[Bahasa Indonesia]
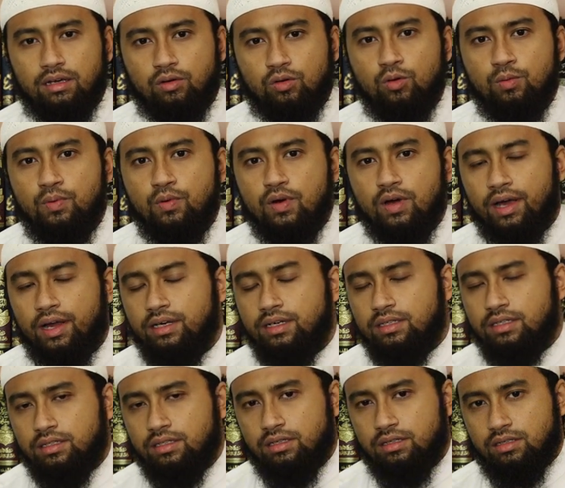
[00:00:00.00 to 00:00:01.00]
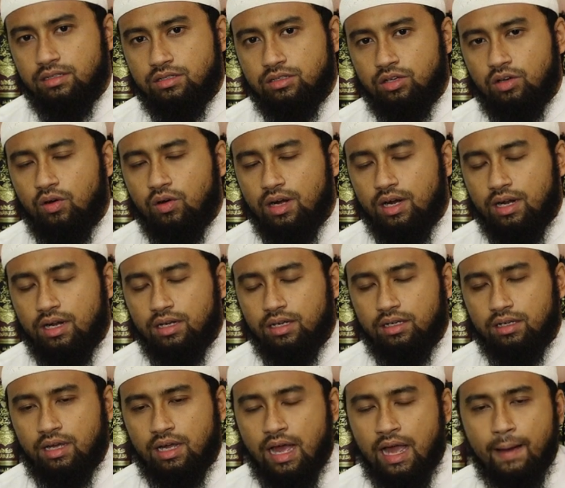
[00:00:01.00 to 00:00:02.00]
hubungan
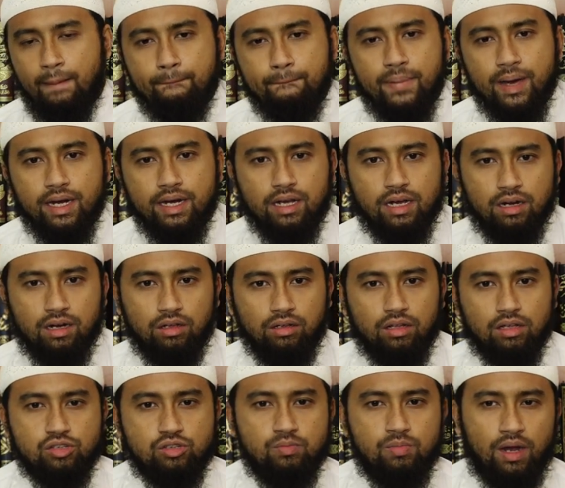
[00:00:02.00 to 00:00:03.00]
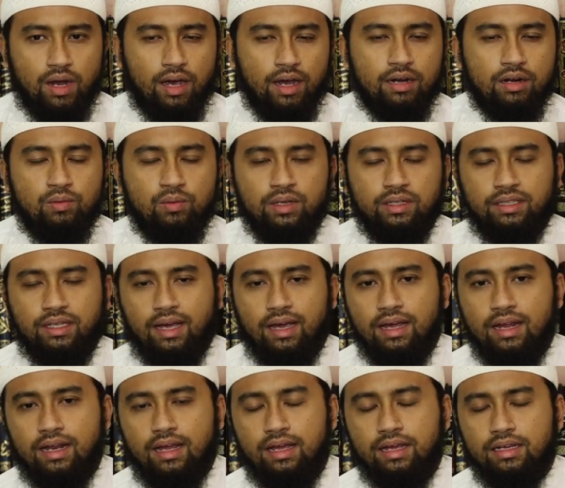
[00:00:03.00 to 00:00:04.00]
seorang hamba dengan Allah Subhanahu wa
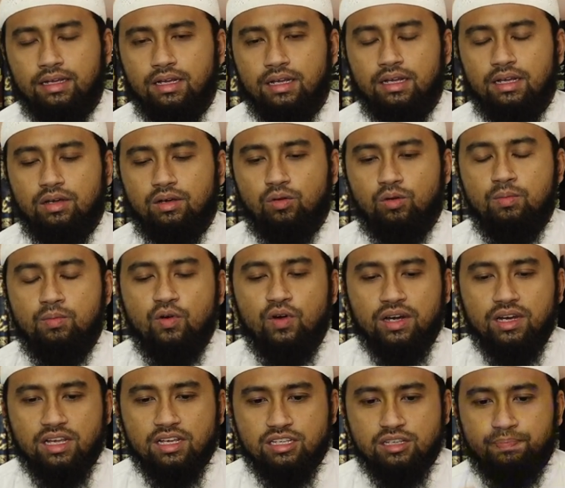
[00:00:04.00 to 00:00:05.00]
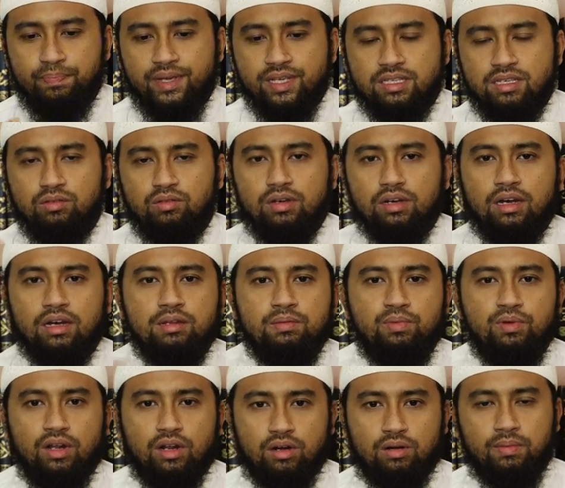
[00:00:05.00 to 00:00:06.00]
taala hubungan yang spesial itu adalah di
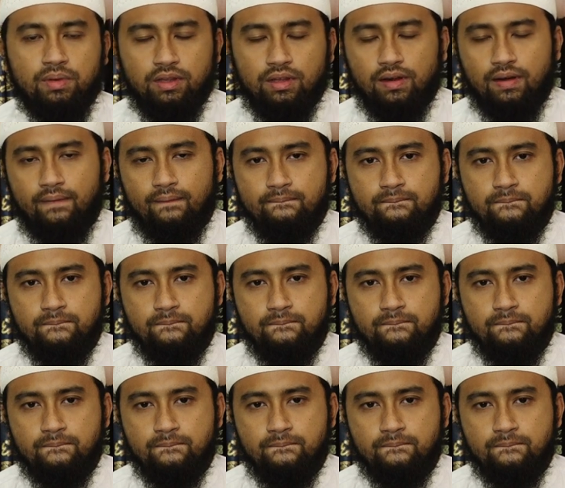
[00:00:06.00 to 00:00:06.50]
bulan Ramadhan.